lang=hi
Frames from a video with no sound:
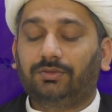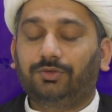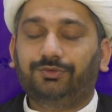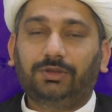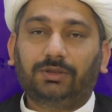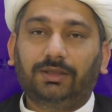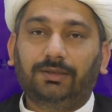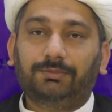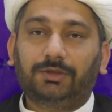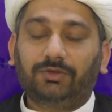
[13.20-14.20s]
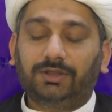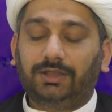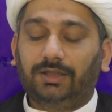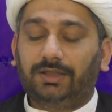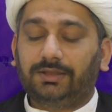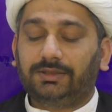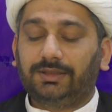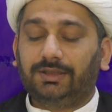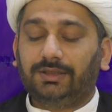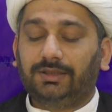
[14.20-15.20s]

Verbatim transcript: तोफ़ी के परवरदिगार से